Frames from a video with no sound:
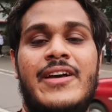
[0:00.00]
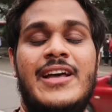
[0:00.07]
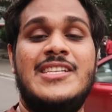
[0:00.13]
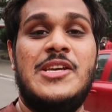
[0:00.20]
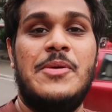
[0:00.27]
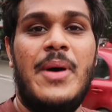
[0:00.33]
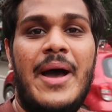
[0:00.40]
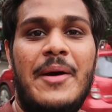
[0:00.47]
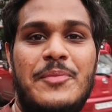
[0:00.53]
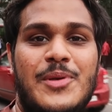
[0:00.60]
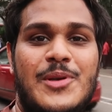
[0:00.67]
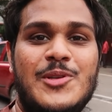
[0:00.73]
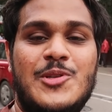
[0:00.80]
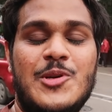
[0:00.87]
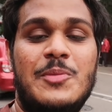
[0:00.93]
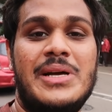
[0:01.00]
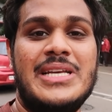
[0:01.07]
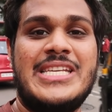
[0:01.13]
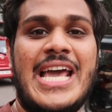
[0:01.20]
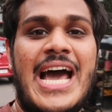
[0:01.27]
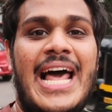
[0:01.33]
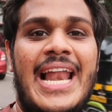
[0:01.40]
فيا جماعه بيوتهم
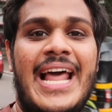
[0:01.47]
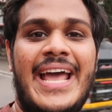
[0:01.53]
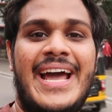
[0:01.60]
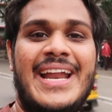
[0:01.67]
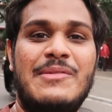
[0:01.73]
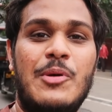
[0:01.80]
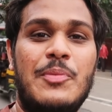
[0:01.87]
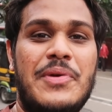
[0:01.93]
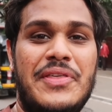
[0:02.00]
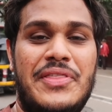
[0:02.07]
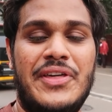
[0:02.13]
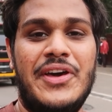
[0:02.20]
اشكالها يعني مو